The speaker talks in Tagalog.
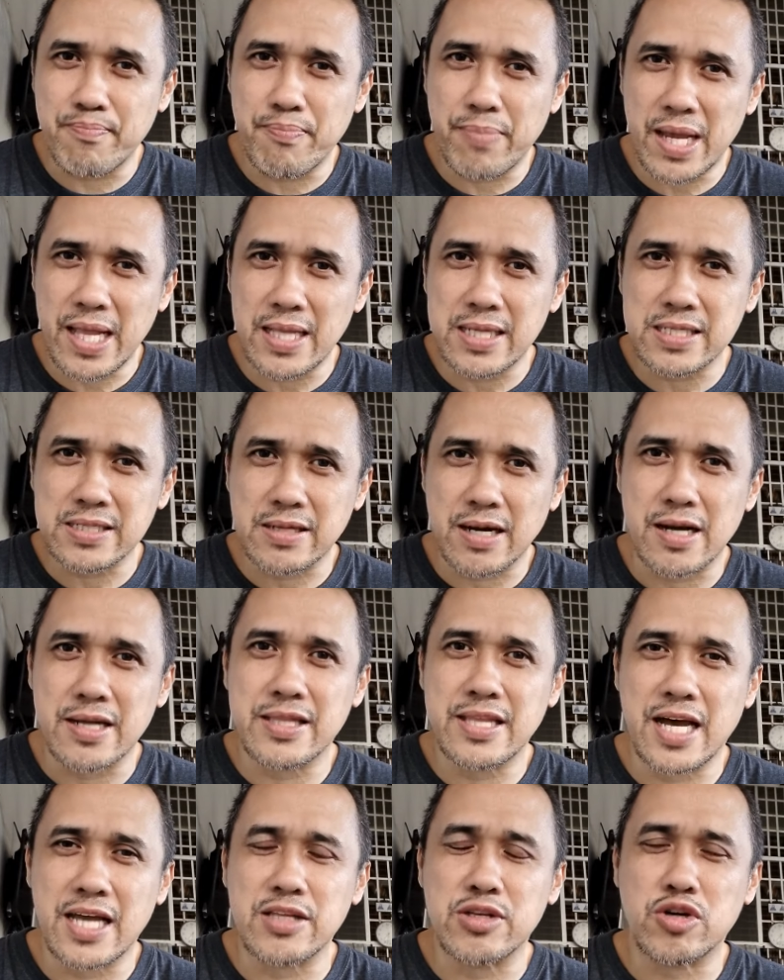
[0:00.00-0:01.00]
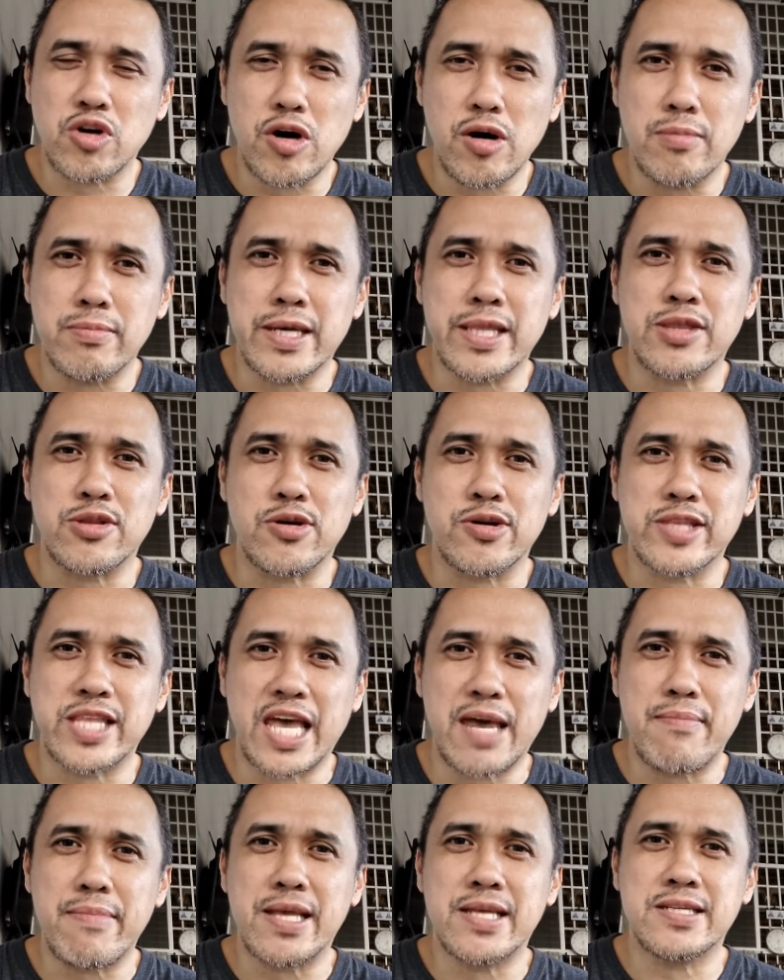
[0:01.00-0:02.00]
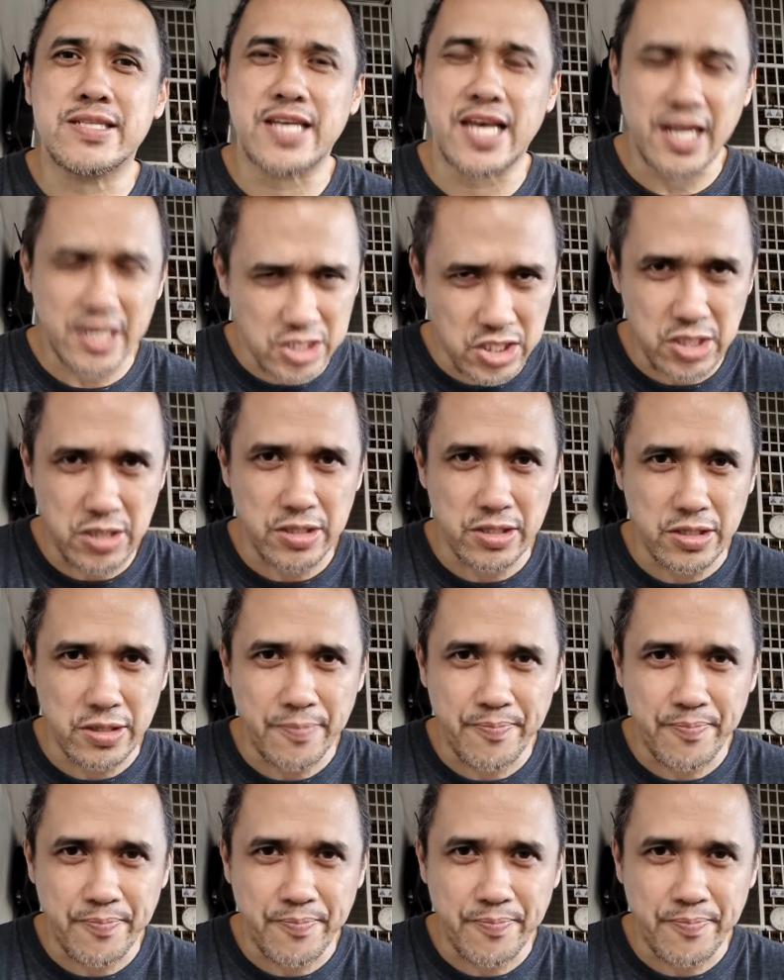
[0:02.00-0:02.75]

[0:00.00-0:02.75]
philstar.com entertainment section